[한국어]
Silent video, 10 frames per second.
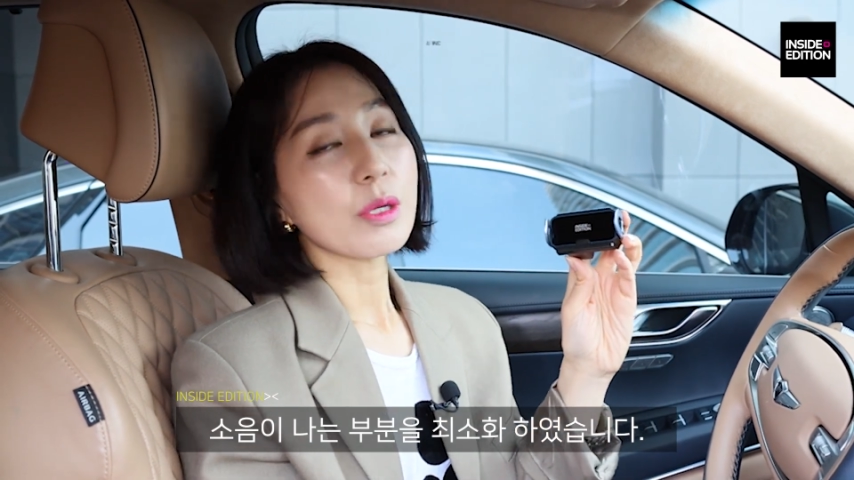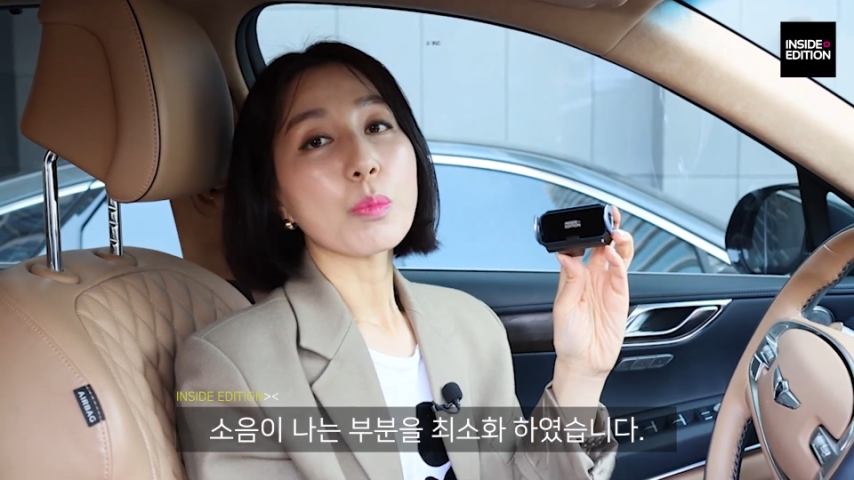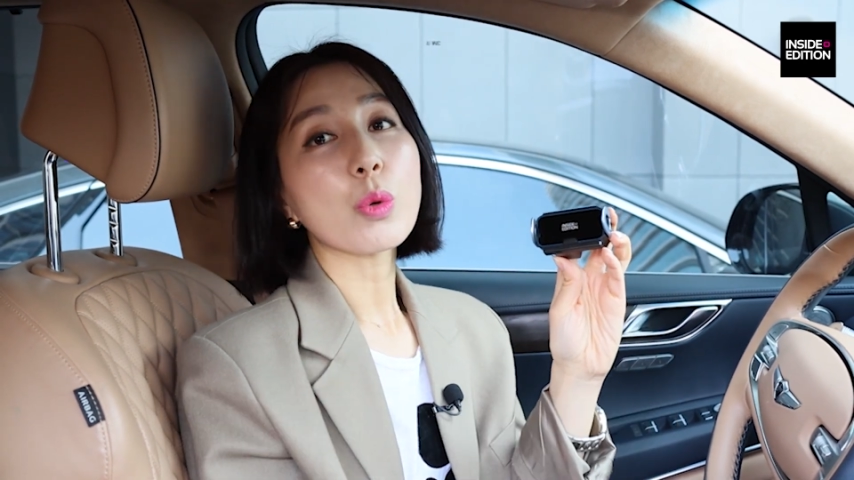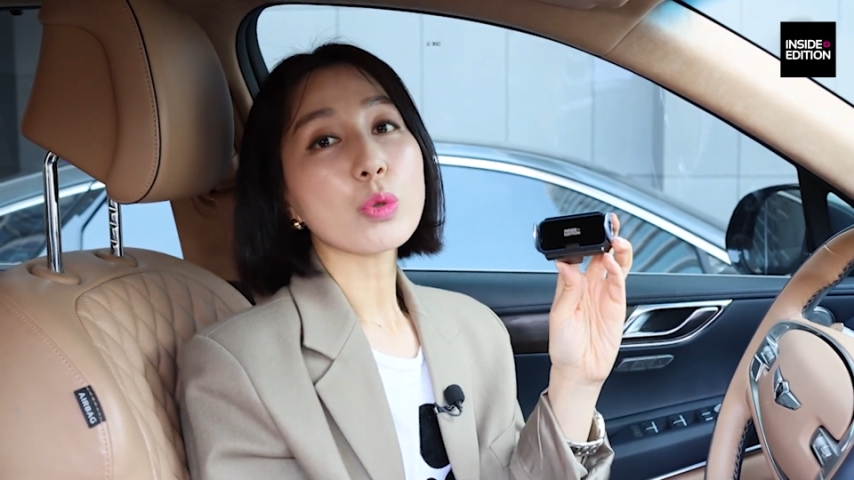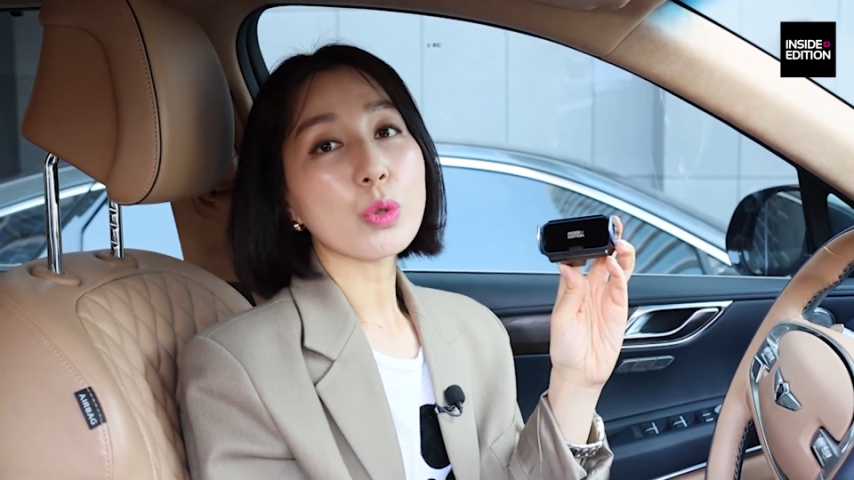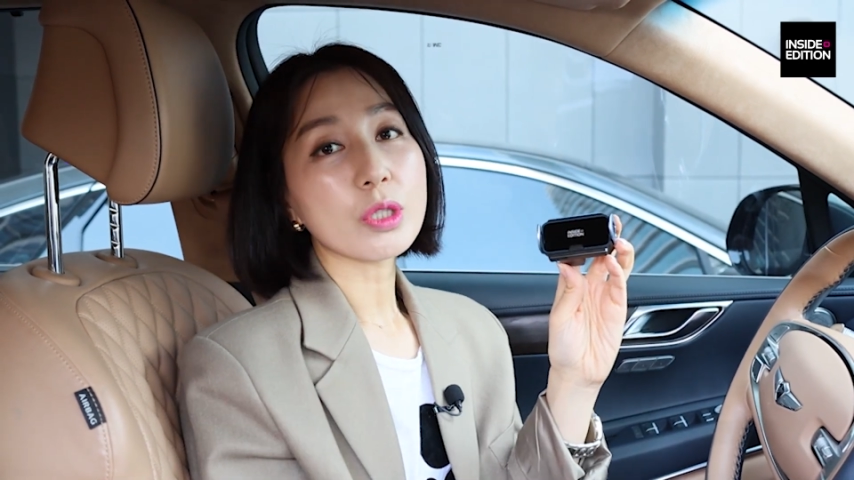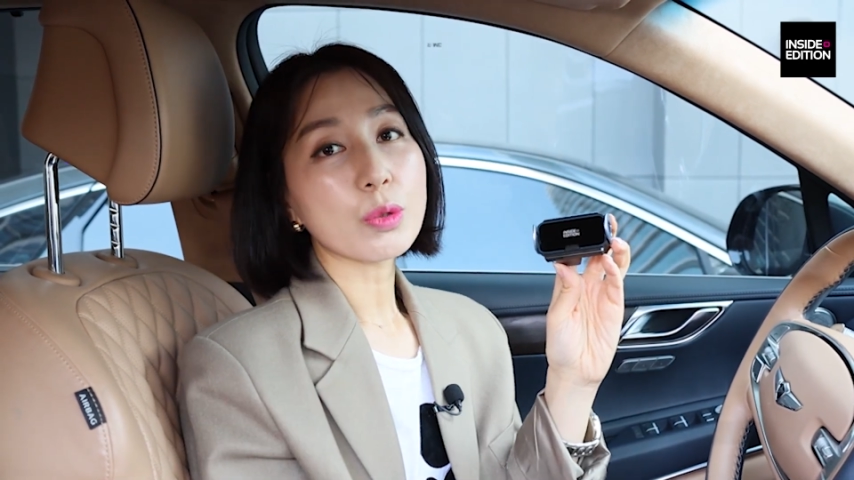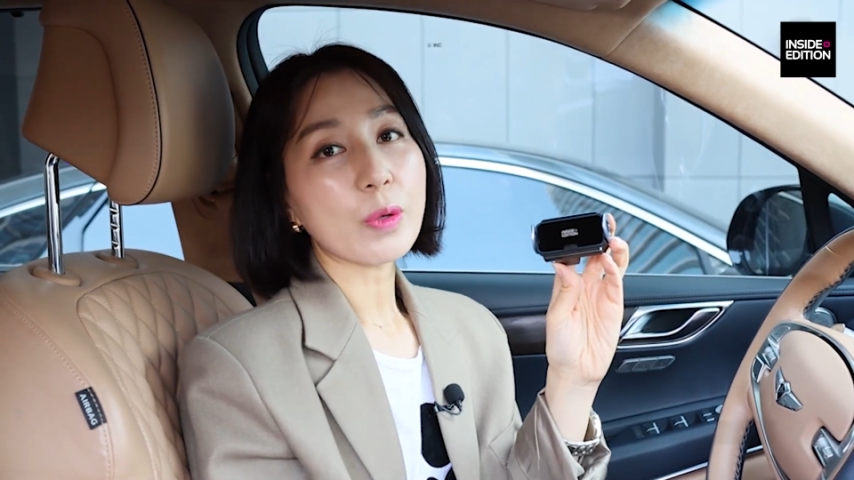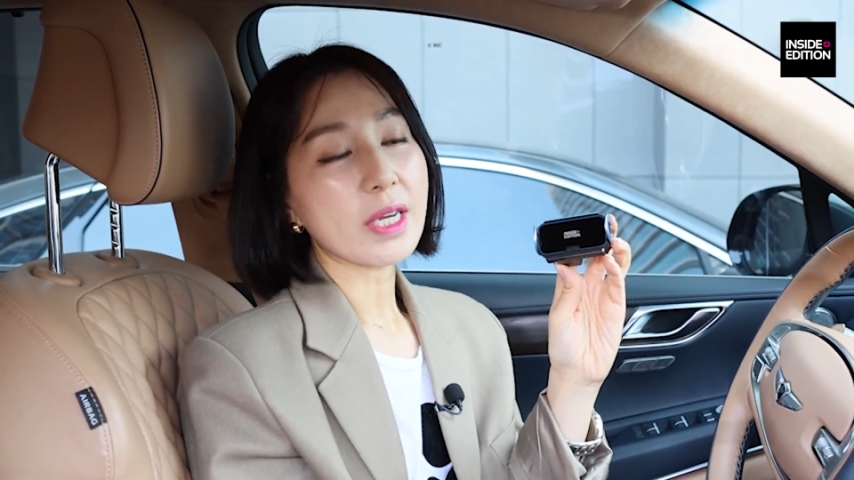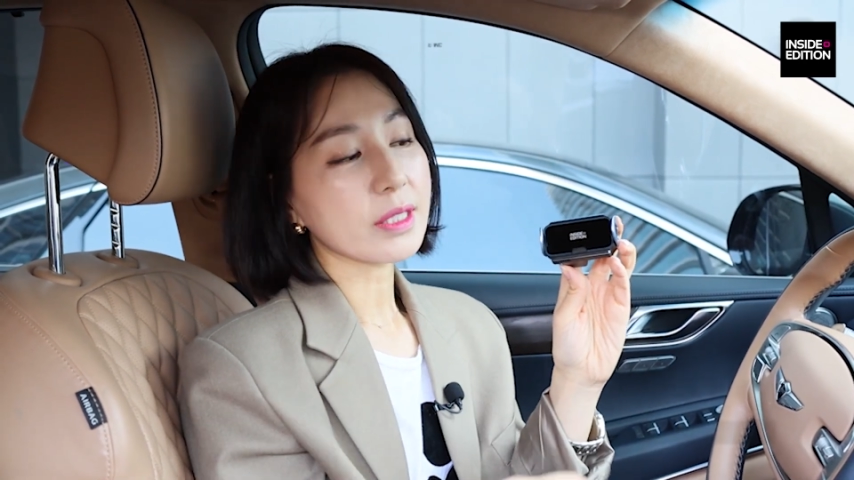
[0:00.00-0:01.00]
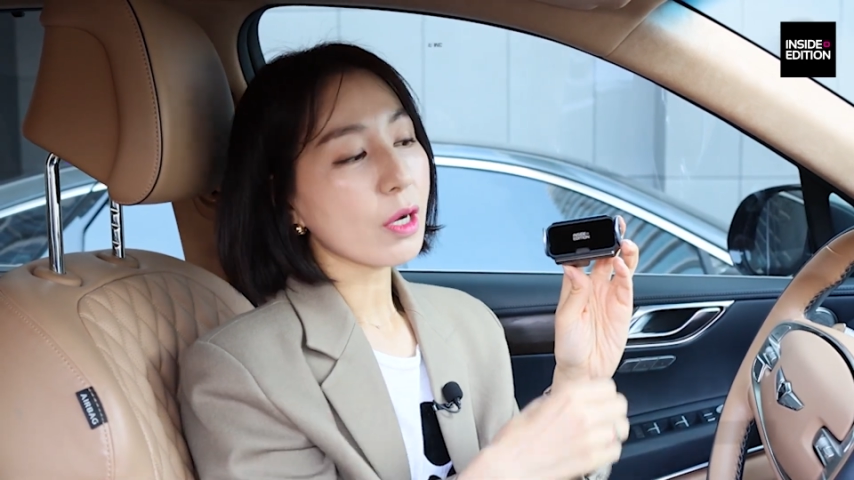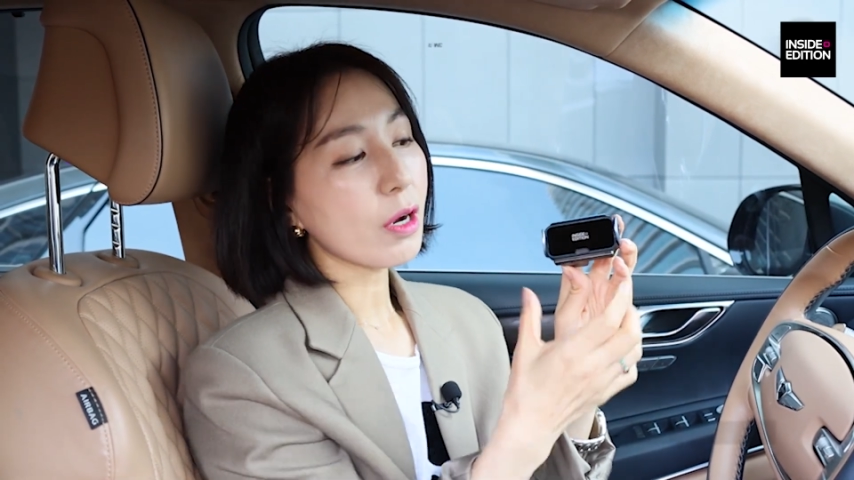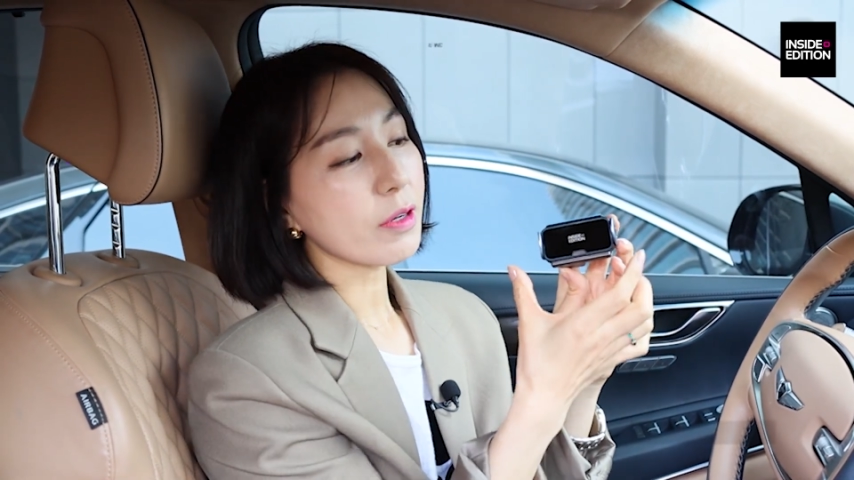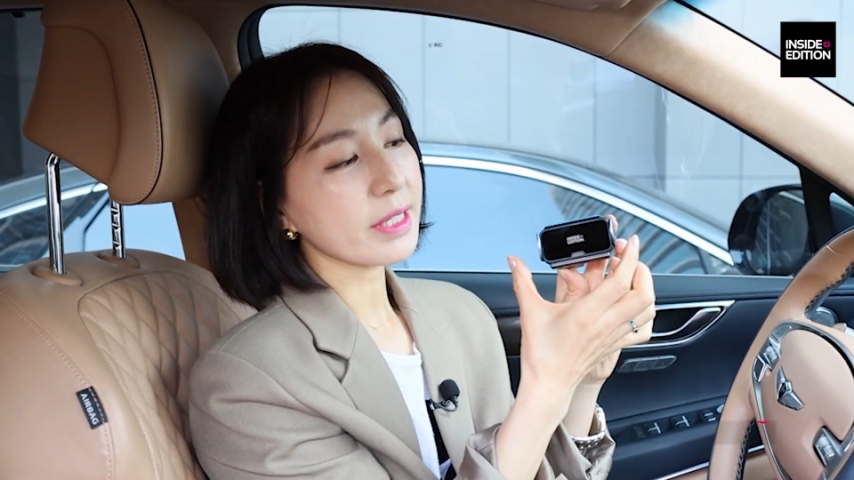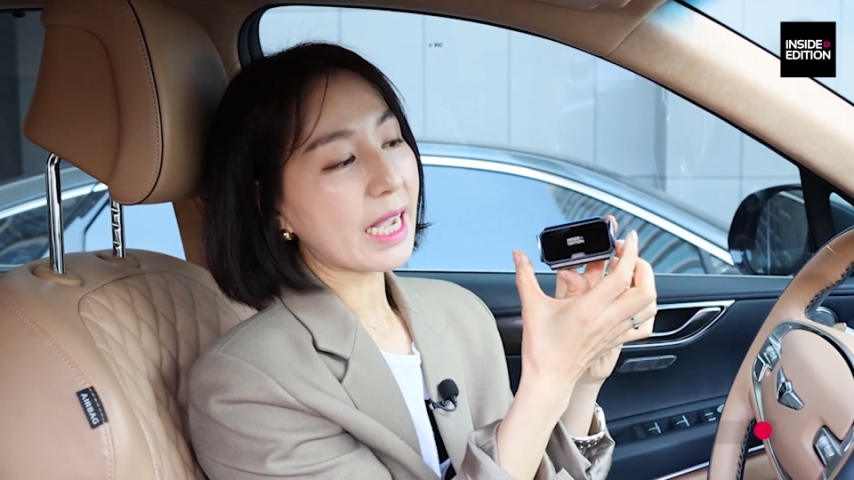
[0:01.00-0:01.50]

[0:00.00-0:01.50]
모토를 통해서